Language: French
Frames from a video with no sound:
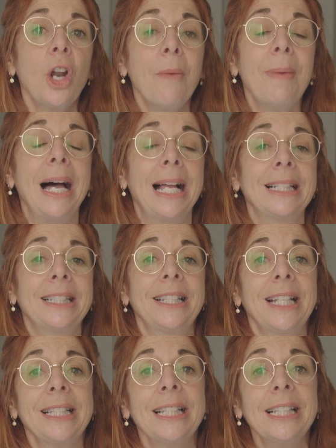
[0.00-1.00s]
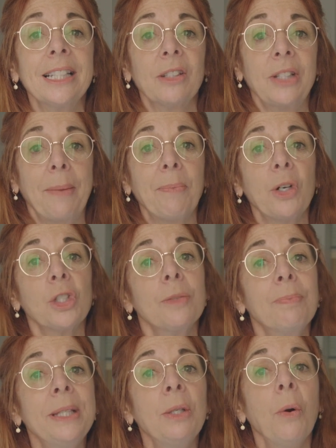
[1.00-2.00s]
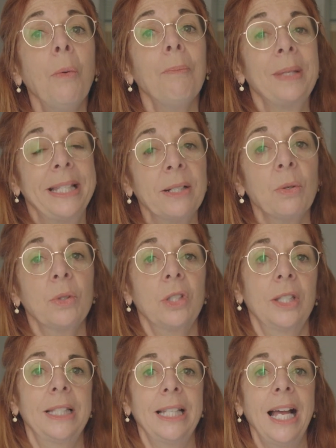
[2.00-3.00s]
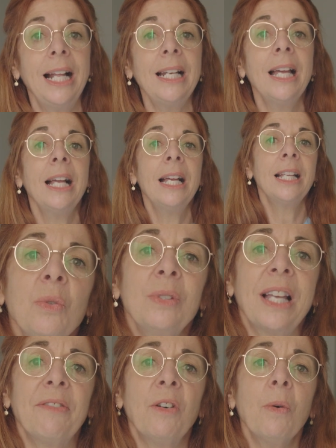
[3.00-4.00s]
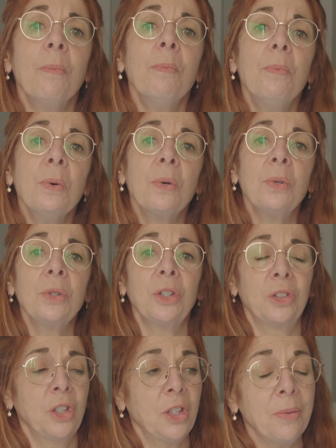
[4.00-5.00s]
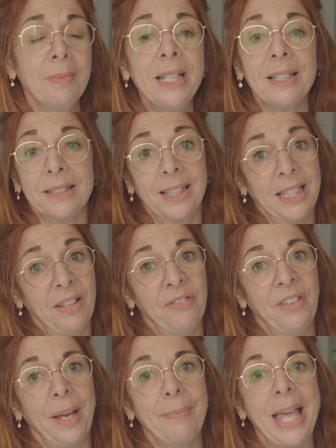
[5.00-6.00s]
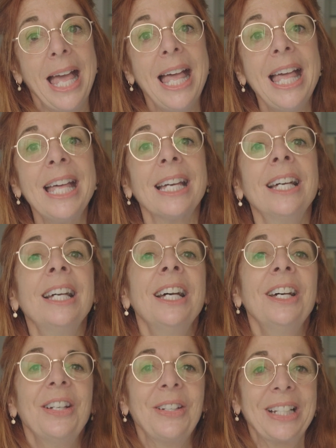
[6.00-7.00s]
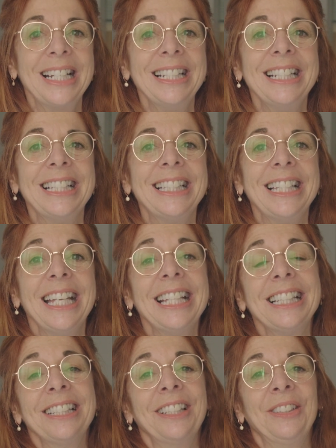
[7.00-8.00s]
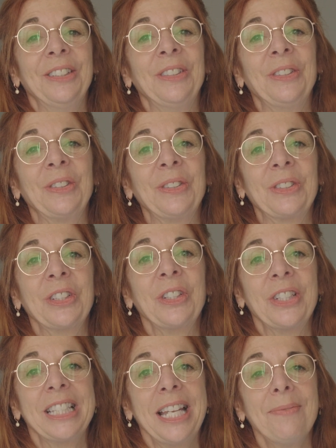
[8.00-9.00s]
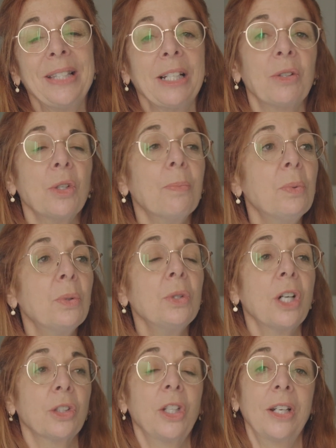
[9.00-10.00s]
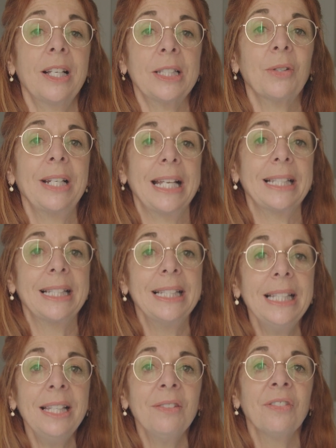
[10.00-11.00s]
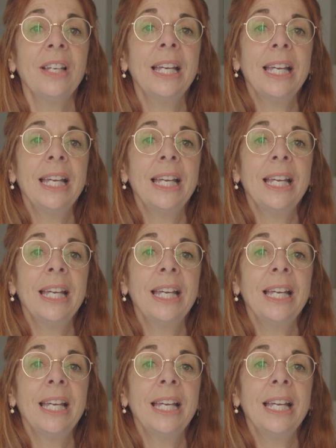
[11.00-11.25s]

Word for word: globale, c'est-à-dire une approche bio-psychosociale. Nous avons beaucoup d'autonomie en tant qu'infirmière. Euh, clinicienne, euh, ce que j'aime, c'est qu'on a beaucoup d'ordonnances collectives.